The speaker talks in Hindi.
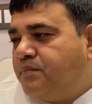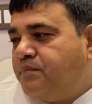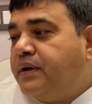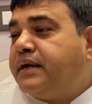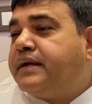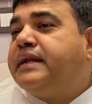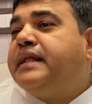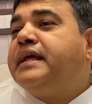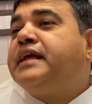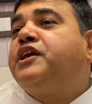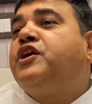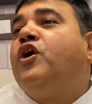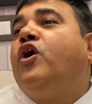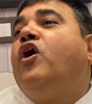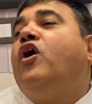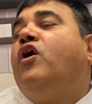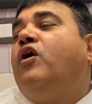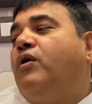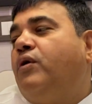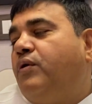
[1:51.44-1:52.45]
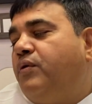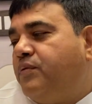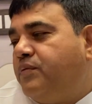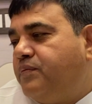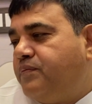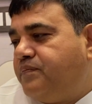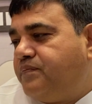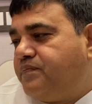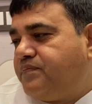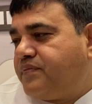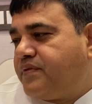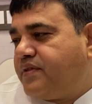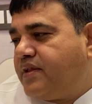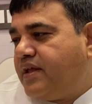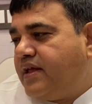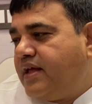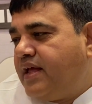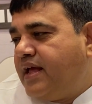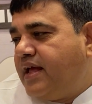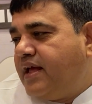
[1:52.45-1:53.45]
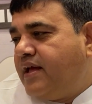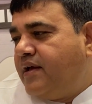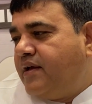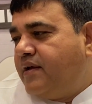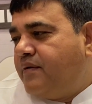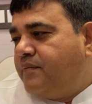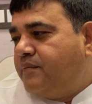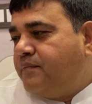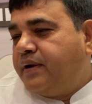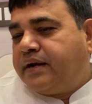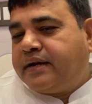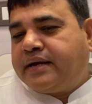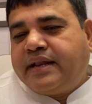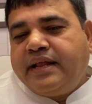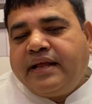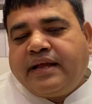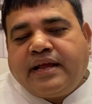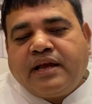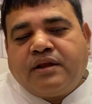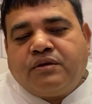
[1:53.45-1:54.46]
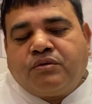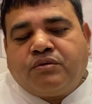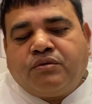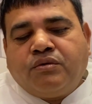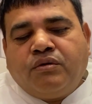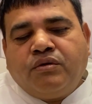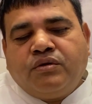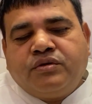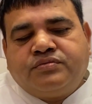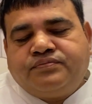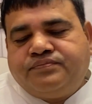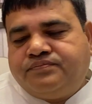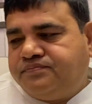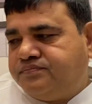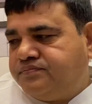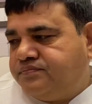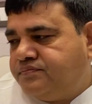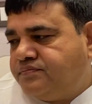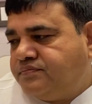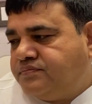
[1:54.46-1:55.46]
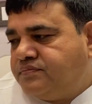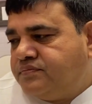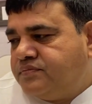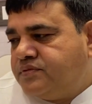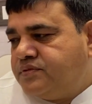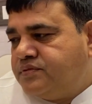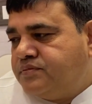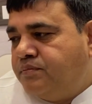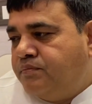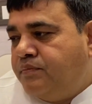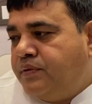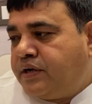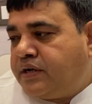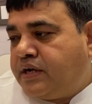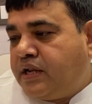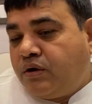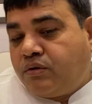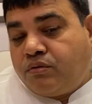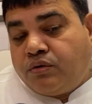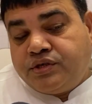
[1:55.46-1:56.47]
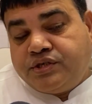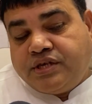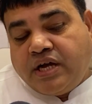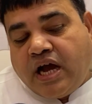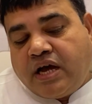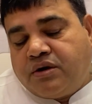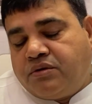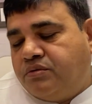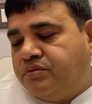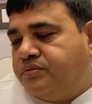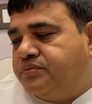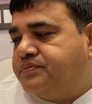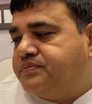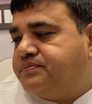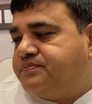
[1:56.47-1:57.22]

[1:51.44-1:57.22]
मिट्टी क्यों मिट्टी के अनुकूल उस मिट्टी को जानो